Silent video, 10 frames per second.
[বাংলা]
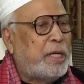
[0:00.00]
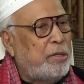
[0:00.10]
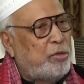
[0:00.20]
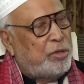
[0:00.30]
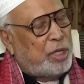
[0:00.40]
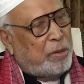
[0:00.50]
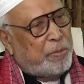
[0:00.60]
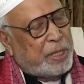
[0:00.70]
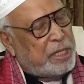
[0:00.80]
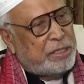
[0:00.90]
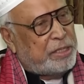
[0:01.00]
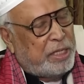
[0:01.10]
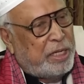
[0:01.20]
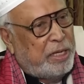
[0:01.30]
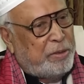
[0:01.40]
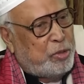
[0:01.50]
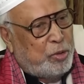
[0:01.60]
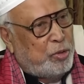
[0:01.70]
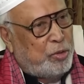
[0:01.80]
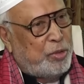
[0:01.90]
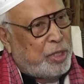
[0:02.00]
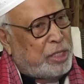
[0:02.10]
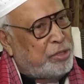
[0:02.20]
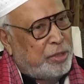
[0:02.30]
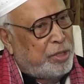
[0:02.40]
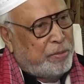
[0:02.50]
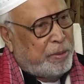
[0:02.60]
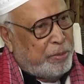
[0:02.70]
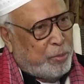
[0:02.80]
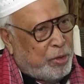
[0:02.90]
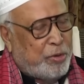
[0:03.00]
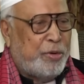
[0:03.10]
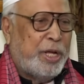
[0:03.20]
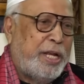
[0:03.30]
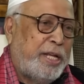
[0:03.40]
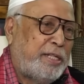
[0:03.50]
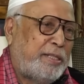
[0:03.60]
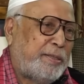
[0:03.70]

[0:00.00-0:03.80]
কিন্তু তারা পাকিস্তানের শুধু রাজনৈতিকভাবে পক্ষ নেয় নাই